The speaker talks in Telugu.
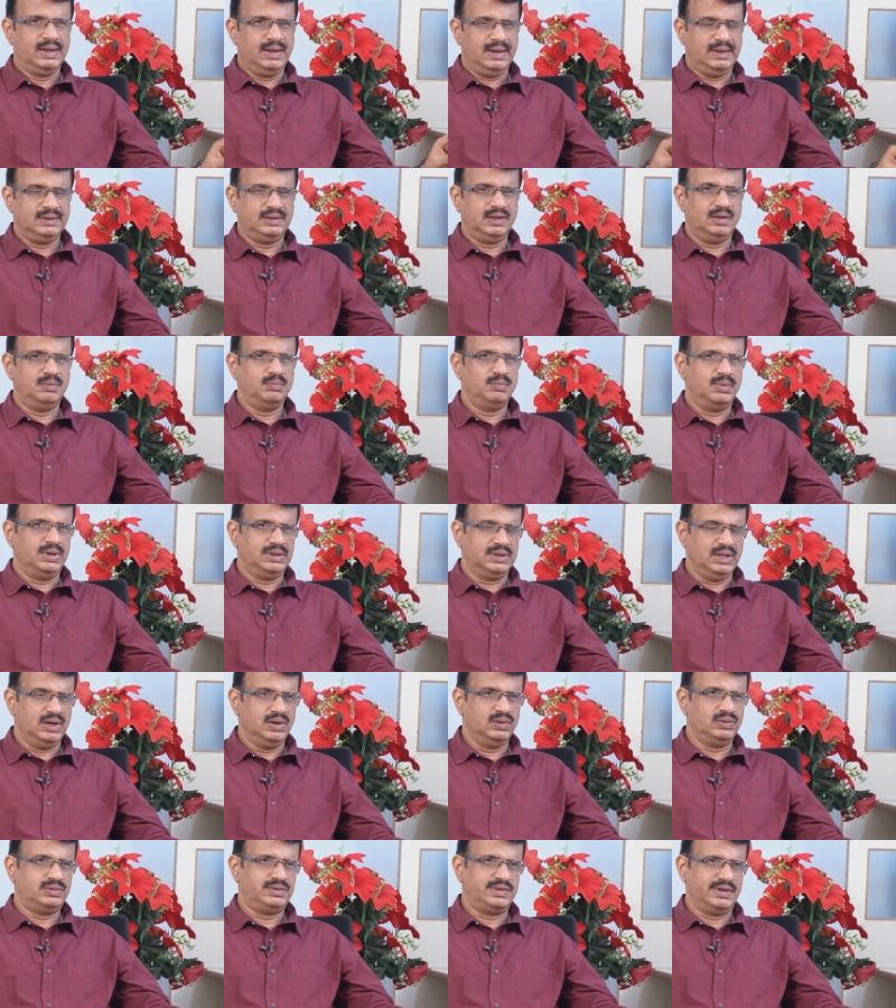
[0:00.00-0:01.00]
అయితే ఈ
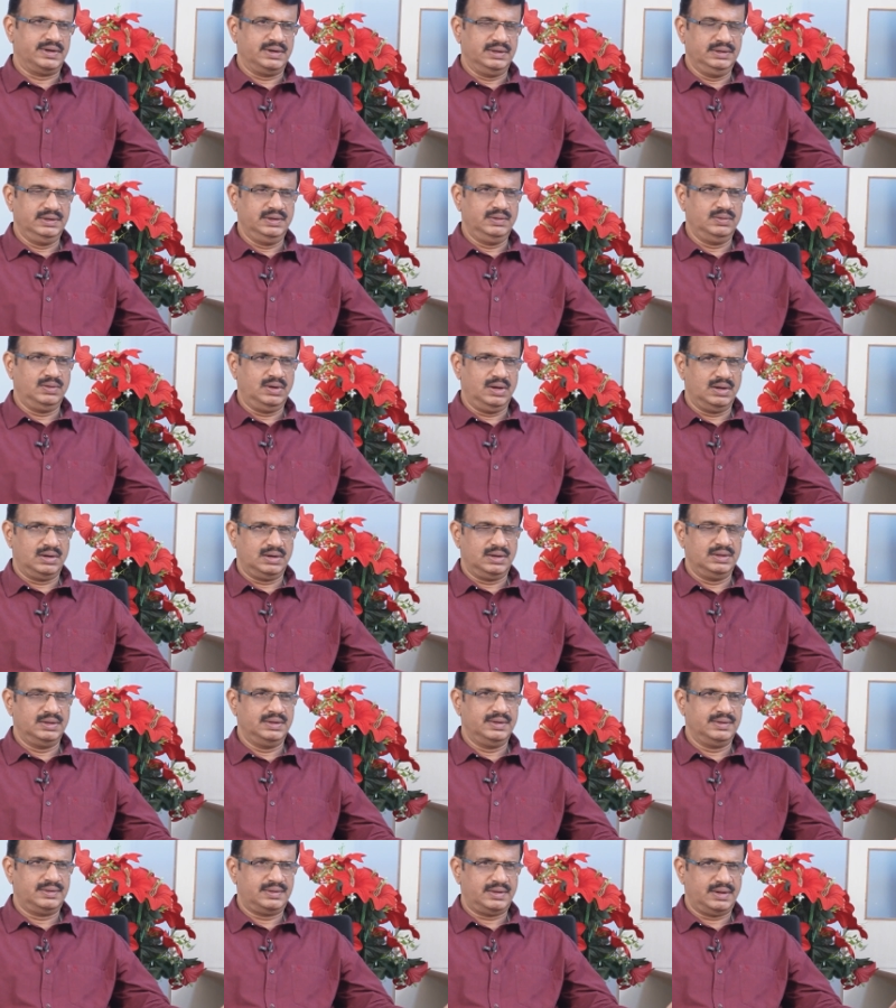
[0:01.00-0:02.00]
మధ్యలో చిరంజీవి గారు ఏం
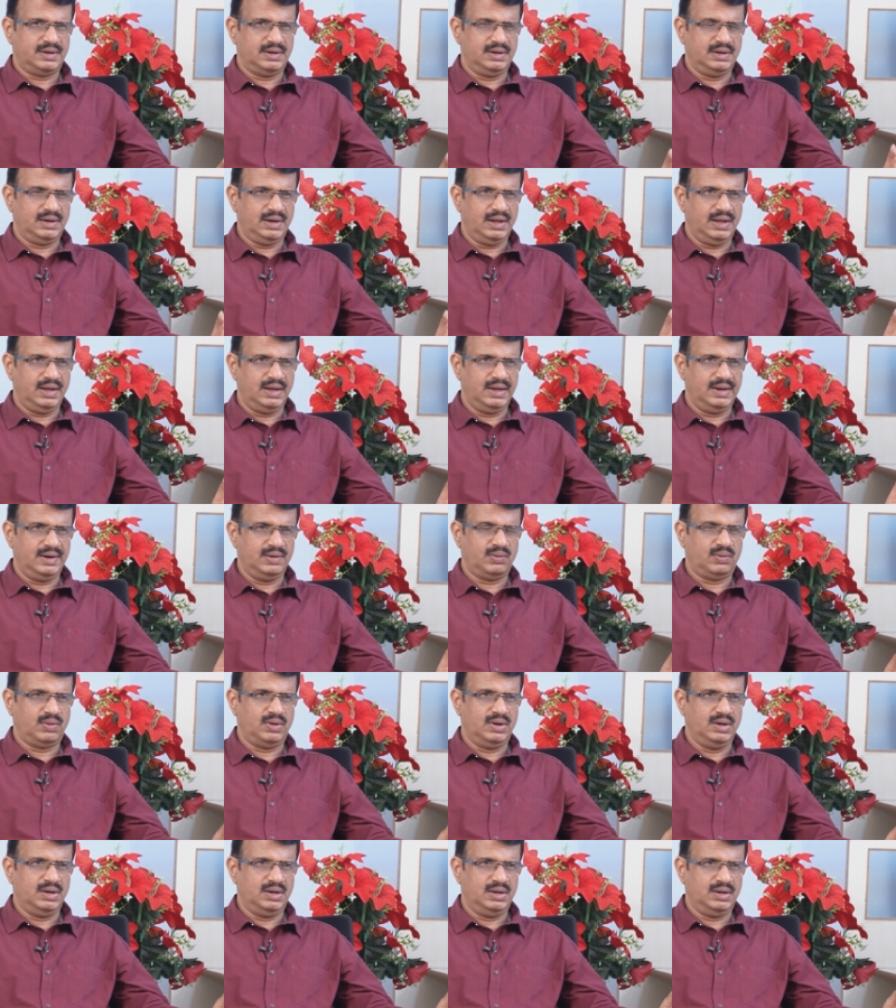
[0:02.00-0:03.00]
చేశారంటే ఆయన ఒక